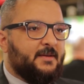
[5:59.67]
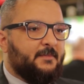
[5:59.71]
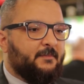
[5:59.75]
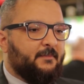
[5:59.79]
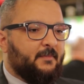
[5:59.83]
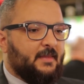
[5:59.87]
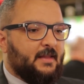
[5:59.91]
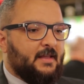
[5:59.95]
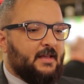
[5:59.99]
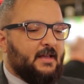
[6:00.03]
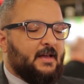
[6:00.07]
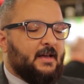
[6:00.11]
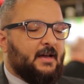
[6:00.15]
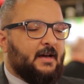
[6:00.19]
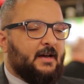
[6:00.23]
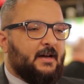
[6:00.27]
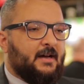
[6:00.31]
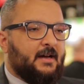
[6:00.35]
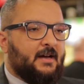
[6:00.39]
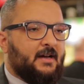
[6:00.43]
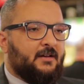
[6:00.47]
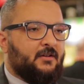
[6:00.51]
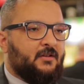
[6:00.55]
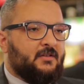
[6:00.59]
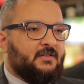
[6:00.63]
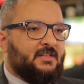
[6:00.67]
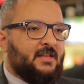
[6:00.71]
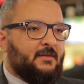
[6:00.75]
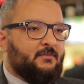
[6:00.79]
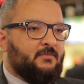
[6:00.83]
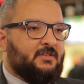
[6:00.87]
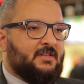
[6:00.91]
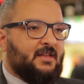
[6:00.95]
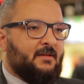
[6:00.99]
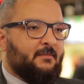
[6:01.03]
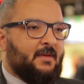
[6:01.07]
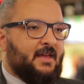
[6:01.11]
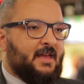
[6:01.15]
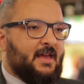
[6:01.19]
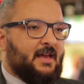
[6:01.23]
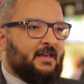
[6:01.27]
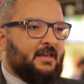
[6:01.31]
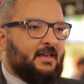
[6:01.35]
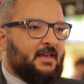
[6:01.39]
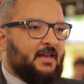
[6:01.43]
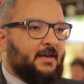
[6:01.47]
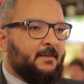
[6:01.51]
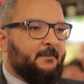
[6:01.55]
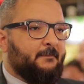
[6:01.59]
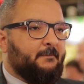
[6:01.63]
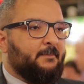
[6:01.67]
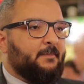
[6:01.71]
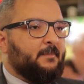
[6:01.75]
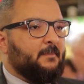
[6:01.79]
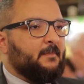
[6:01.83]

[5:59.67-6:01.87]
Uh, nós temos também aqui